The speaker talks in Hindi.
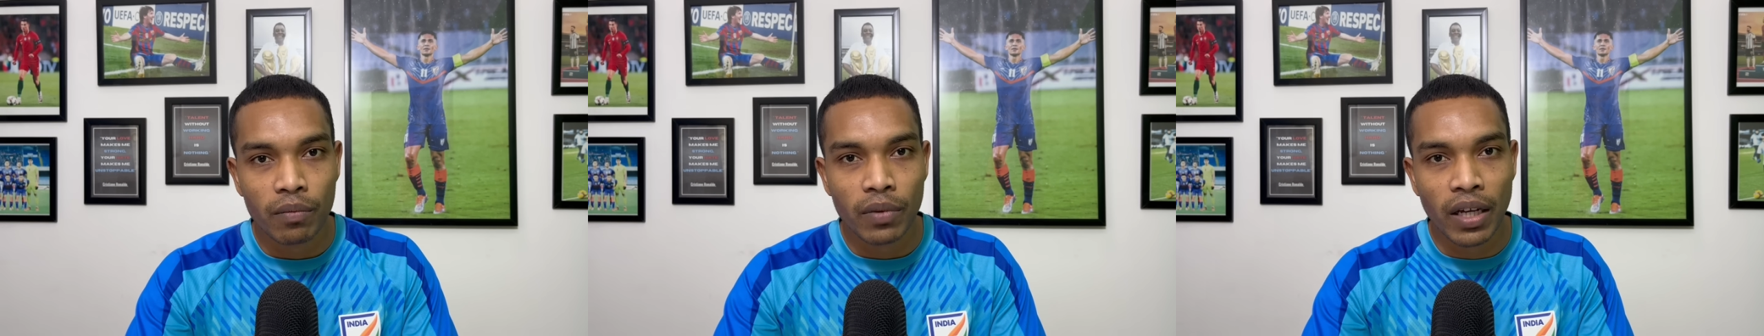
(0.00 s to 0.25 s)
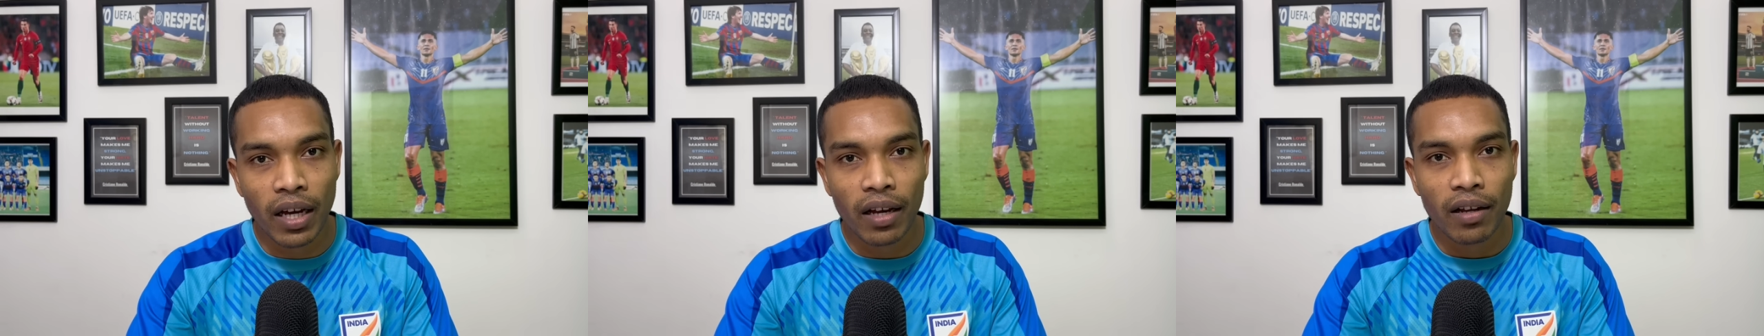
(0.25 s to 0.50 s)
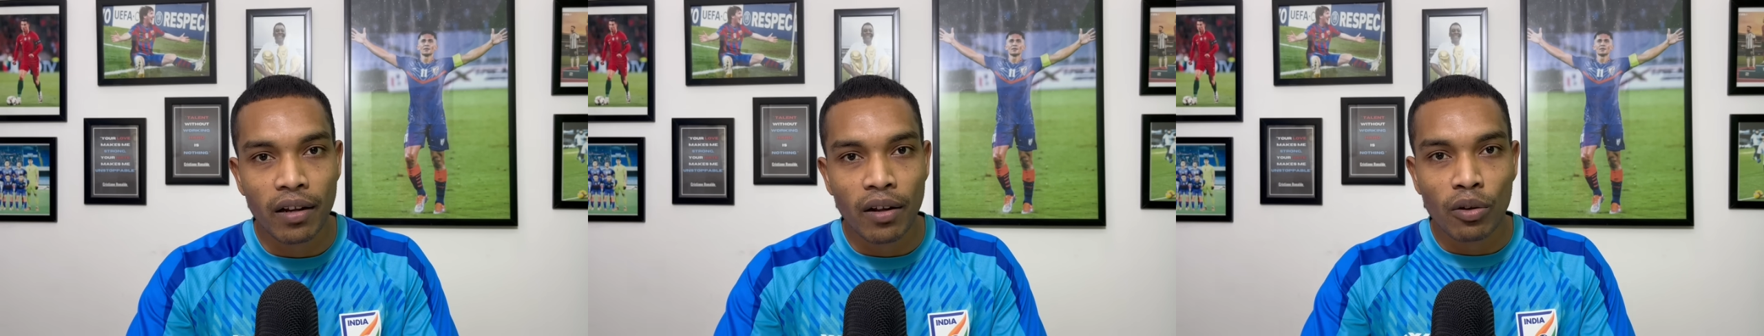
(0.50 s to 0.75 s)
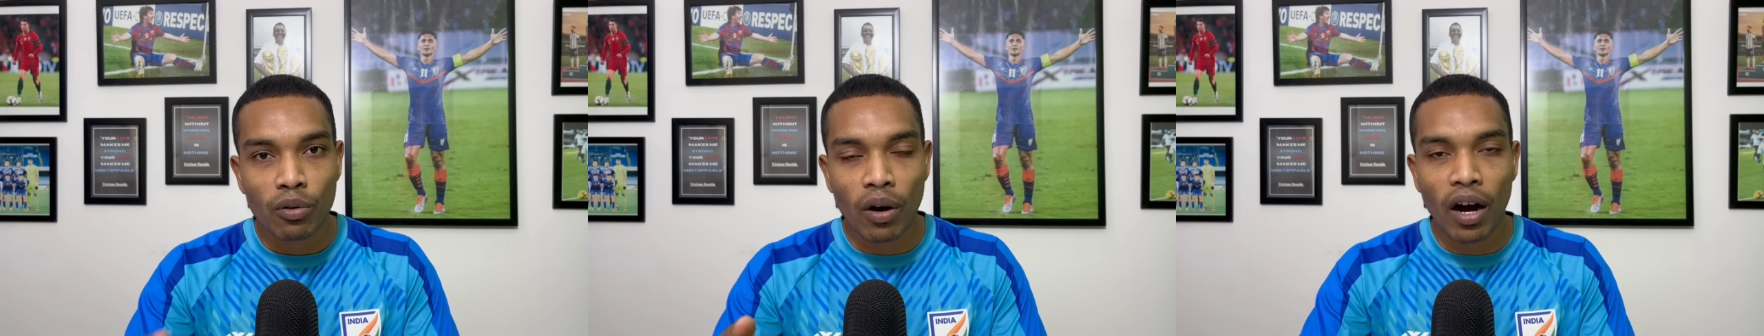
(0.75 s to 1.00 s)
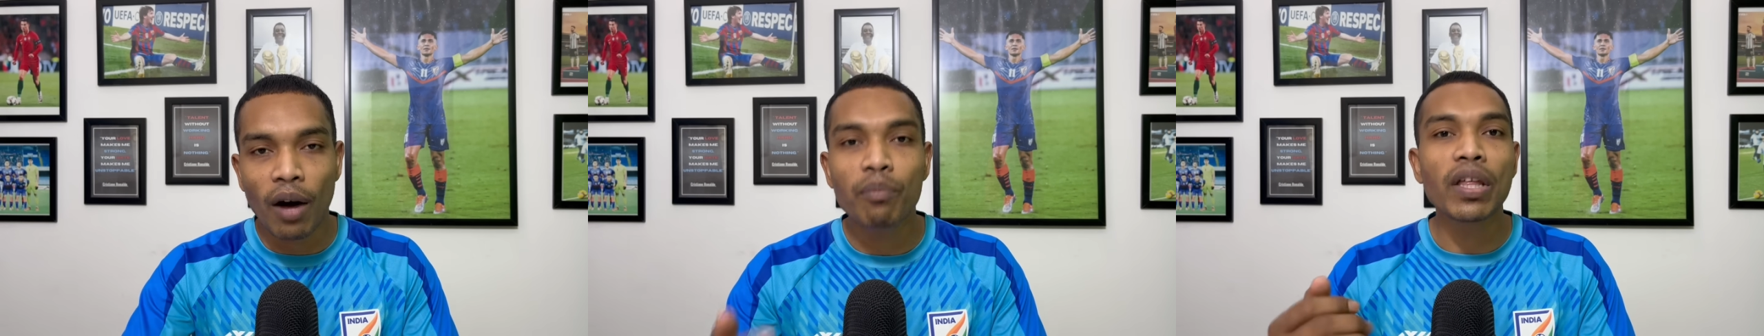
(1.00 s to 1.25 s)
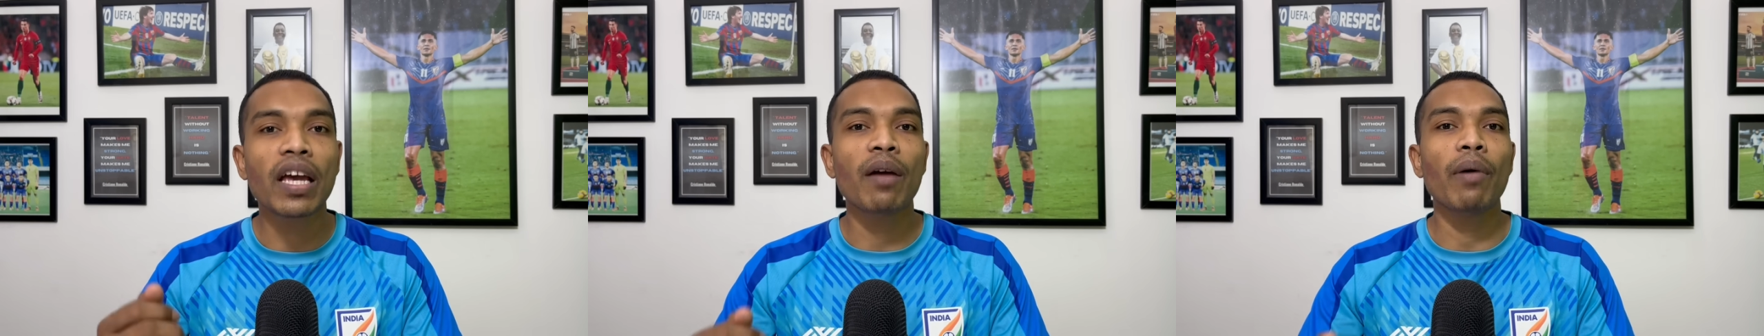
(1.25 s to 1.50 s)
ठीक है तो अब
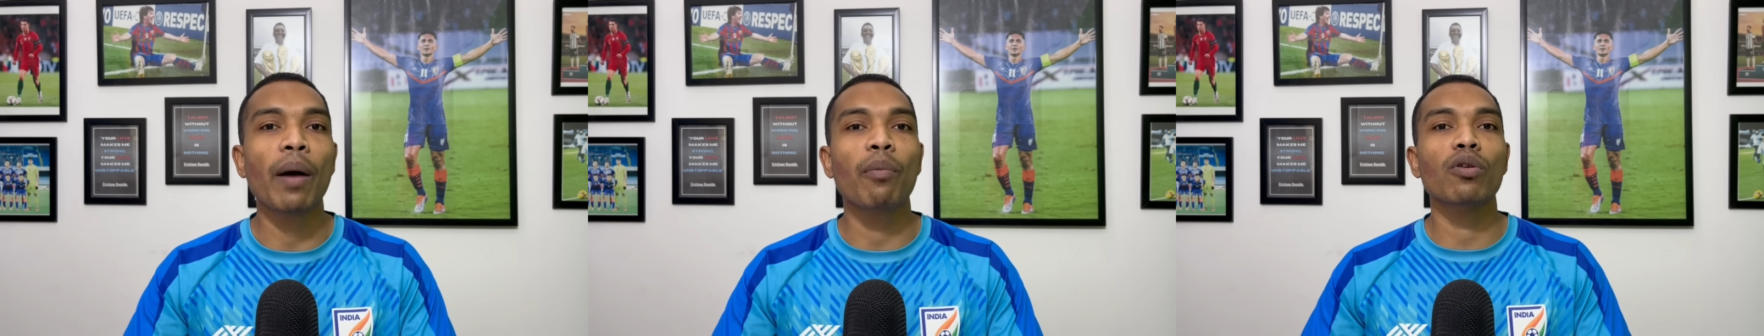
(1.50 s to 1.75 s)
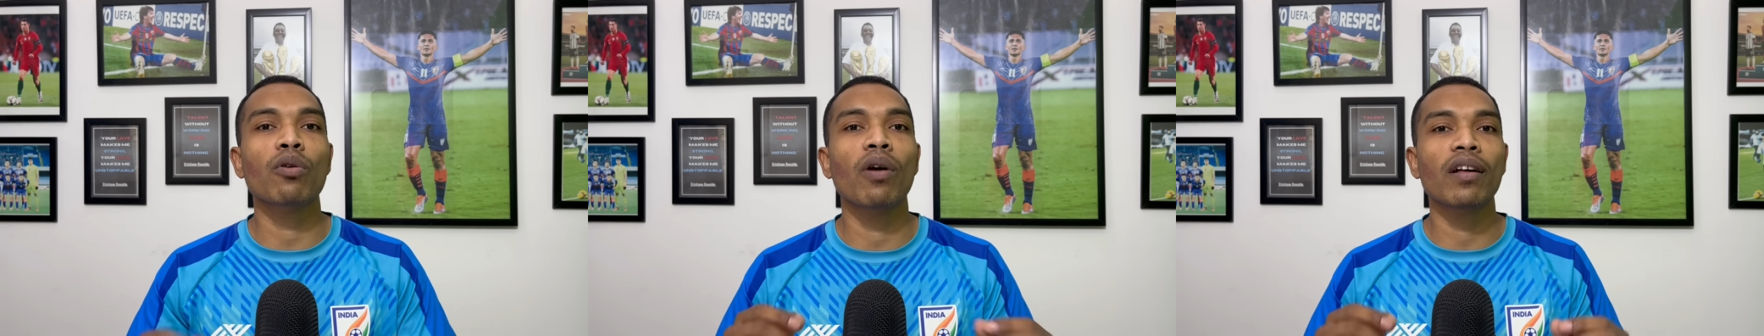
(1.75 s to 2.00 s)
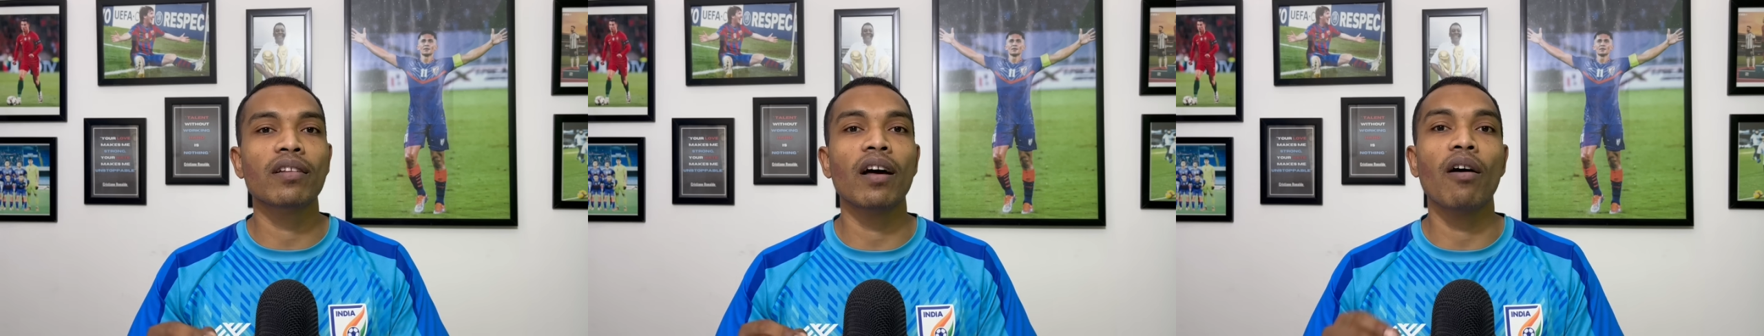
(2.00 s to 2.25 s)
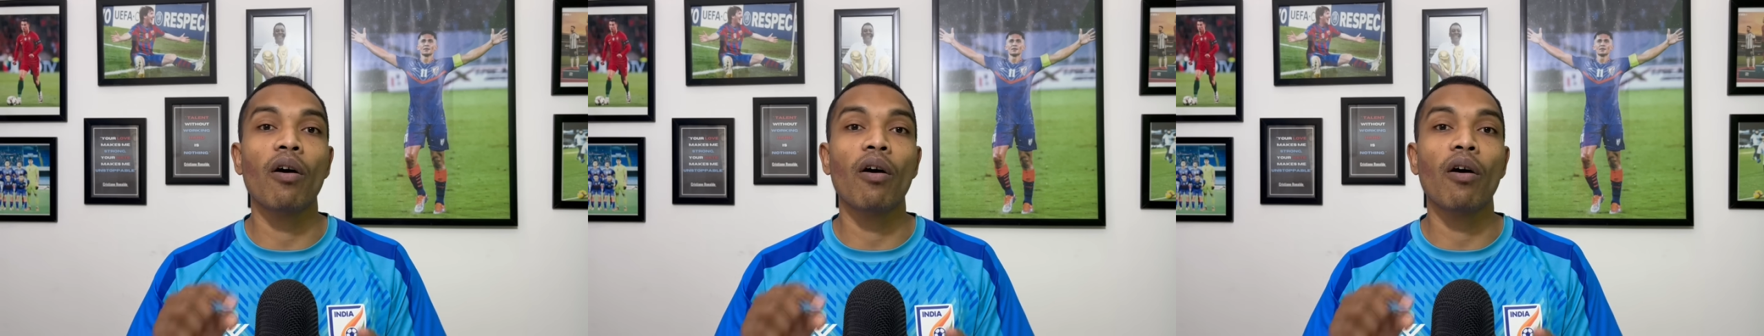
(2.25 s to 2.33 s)
देखिए मैं आपको थोड़ा सा